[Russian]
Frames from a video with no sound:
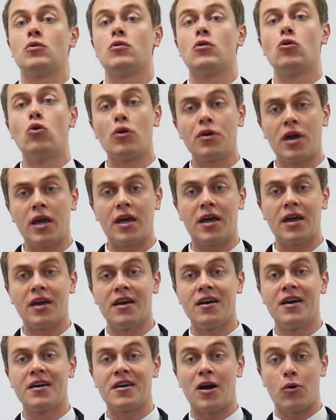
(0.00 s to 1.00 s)

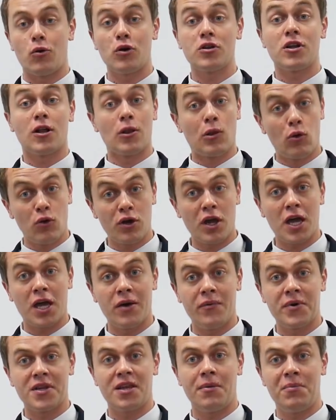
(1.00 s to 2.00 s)
логики, какой-то
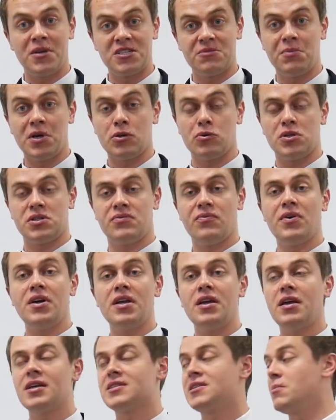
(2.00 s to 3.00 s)
логики в этом письме. То есть вы,
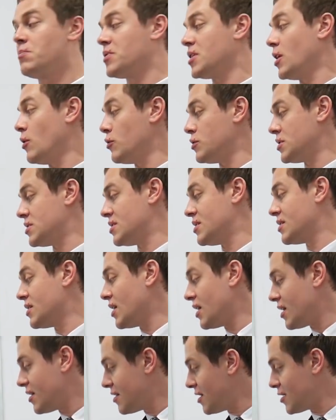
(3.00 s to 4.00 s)
если подаетесь
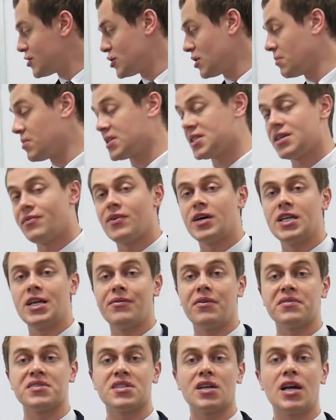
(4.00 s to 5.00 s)
на даже
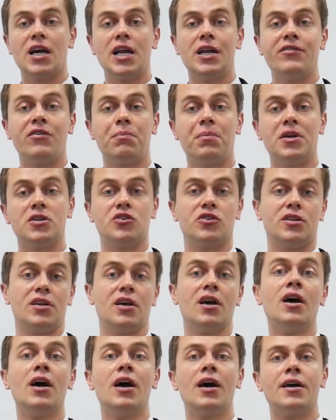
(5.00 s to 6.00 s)
образование в Австралии, вы
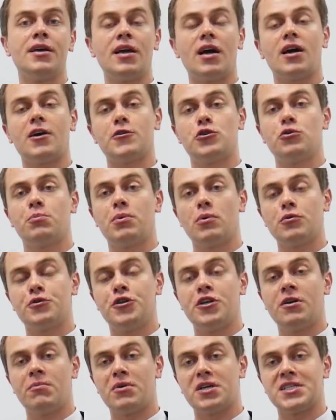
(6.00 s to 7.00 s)
пишете, я хочу
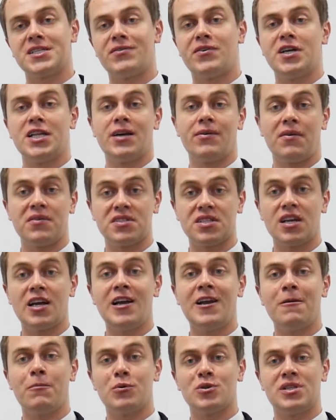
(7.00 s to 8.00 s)
получить образование в
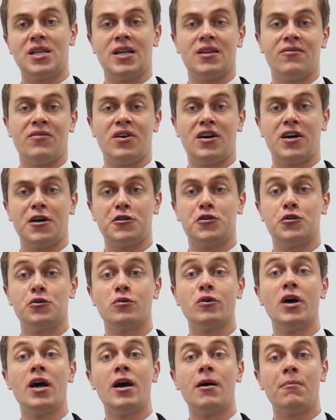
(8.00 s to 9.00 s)
Австралии, после этого я
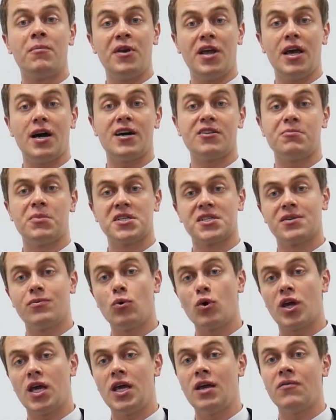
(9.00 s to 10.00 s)
хочу приехать в
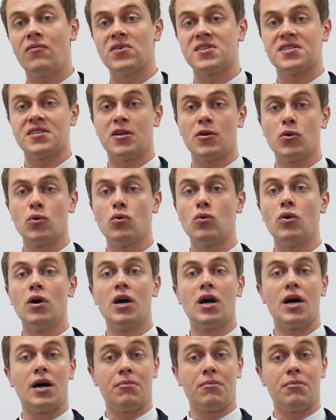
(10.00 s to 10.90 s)
Москву, Киев, Астану,